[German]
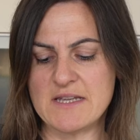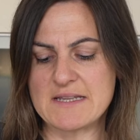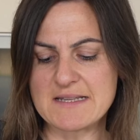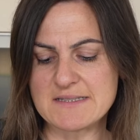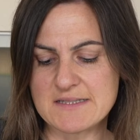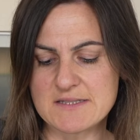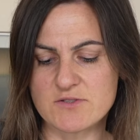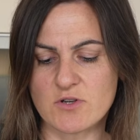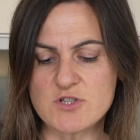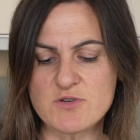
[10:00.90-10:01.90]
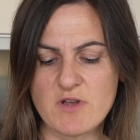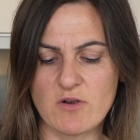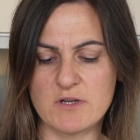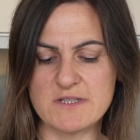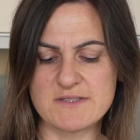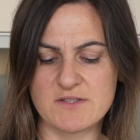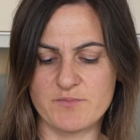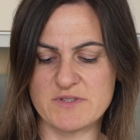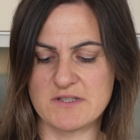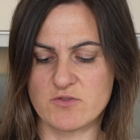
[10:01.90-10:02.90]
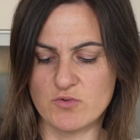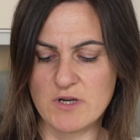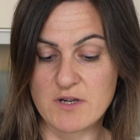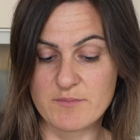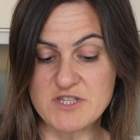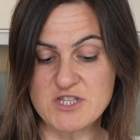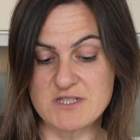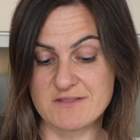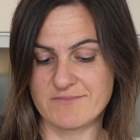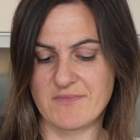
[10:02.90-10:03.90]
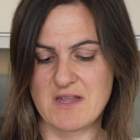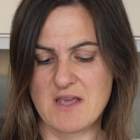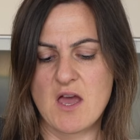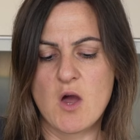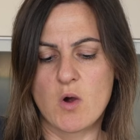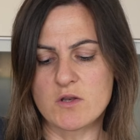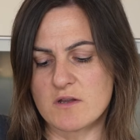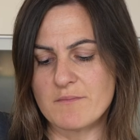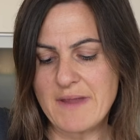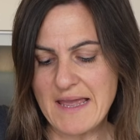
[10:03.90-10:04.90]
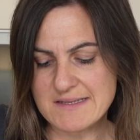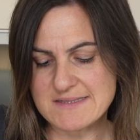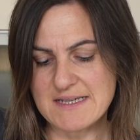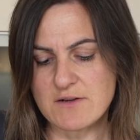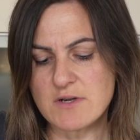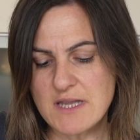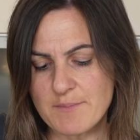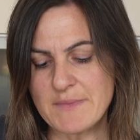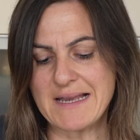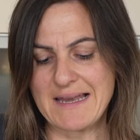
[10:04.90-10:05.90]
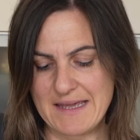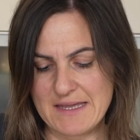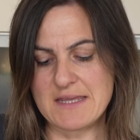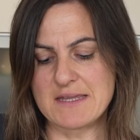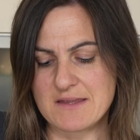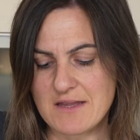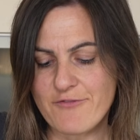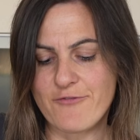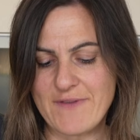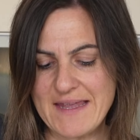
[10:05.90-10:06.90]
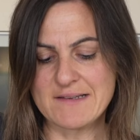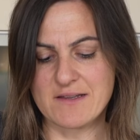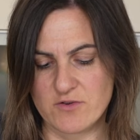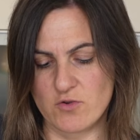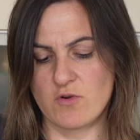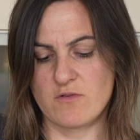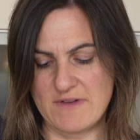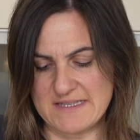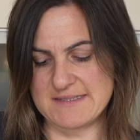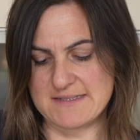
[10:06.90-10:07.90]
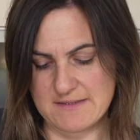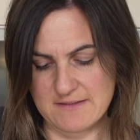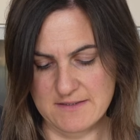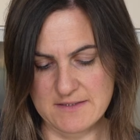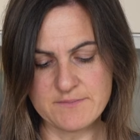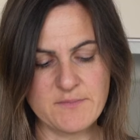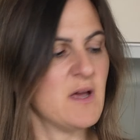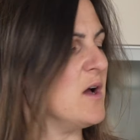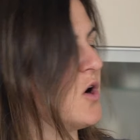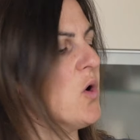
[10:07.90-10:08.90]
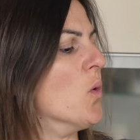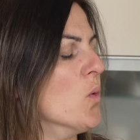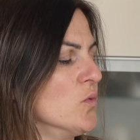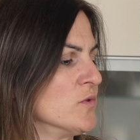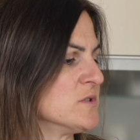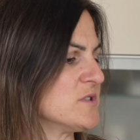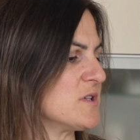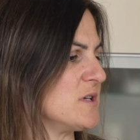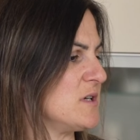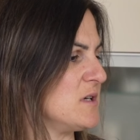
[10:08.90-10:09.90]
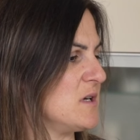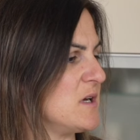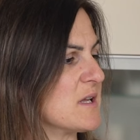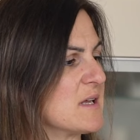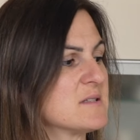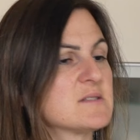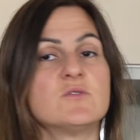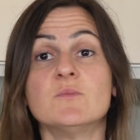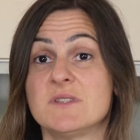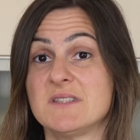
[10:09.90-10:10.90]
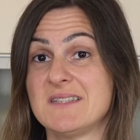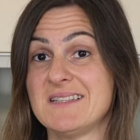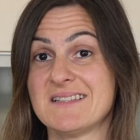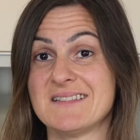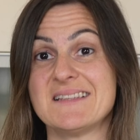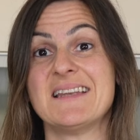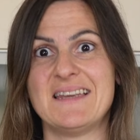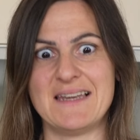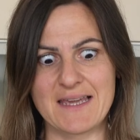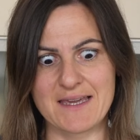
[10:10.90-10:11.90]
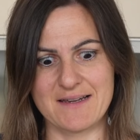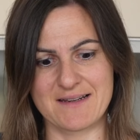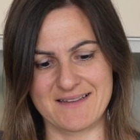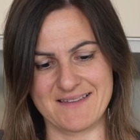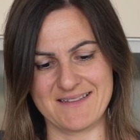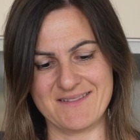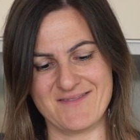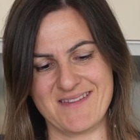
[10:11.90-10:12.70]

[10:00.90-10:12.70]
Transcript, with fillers: Ihr darf jetzt da schon mal alles so ein bisschen durchmischen und dann merkt ihr auch eben gleich, da fehlt noch was. Gell? Und jetzt kommt dieses leckere